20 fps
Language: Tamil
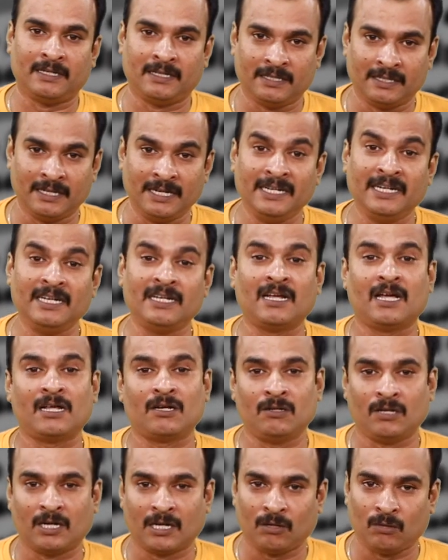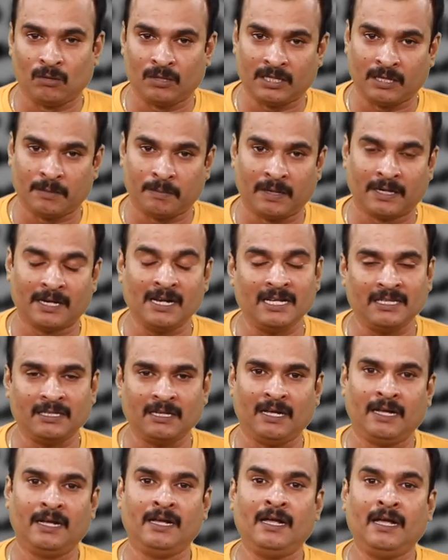எழுதின நீராறும் கடல் உறுத்திய பாடல் அந்த
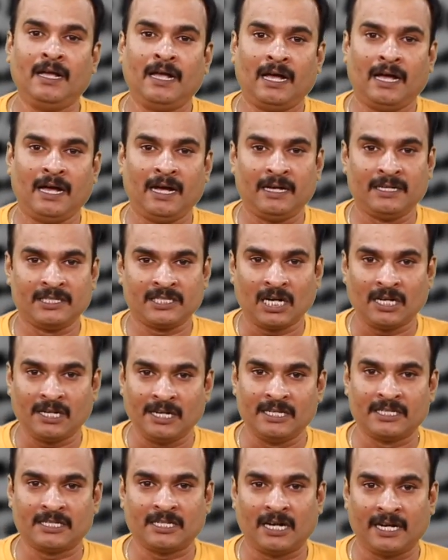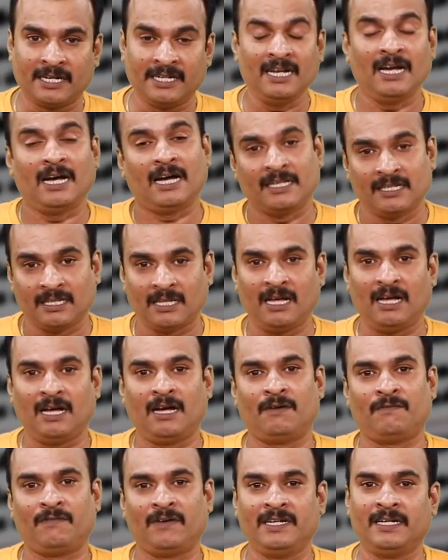ஷார்ட் லிஸ்ட் ஆகி அதுதான்
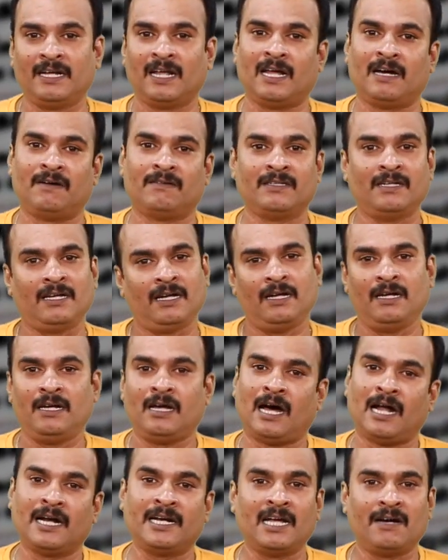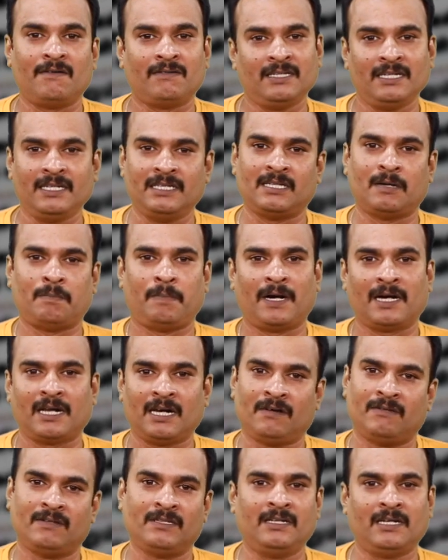ஃபைனலாக வந்து அண்ணா வந்து இந்த
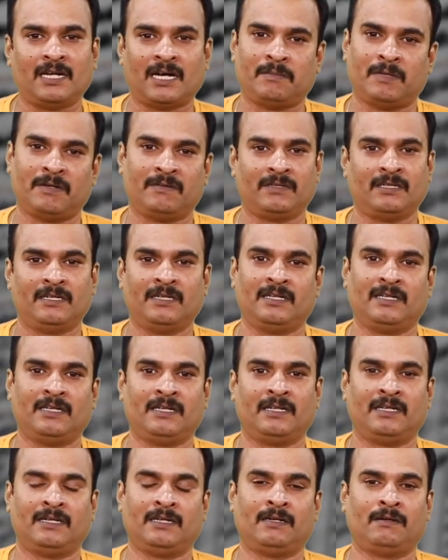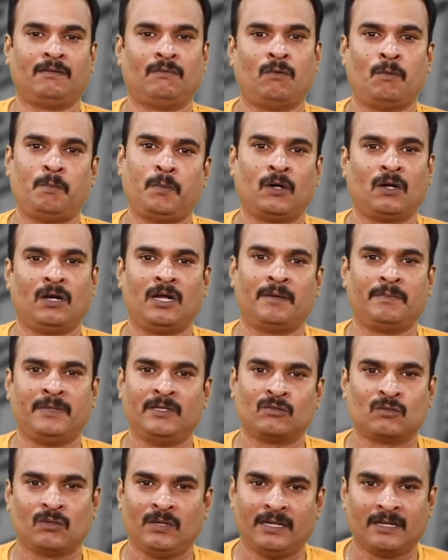பாடலை வந்து நாம் வந்து ஒப்புக்கலாம்
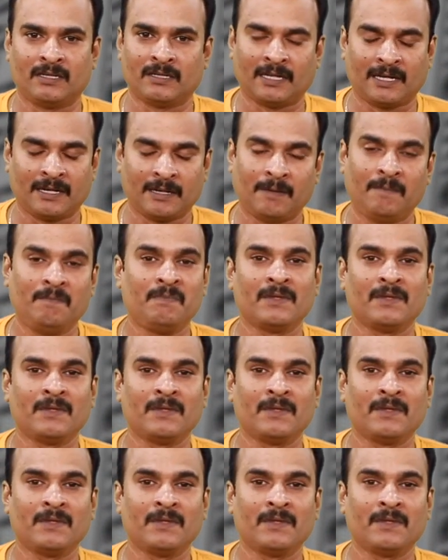அப்படின்னு சொல்லியிருந்தார்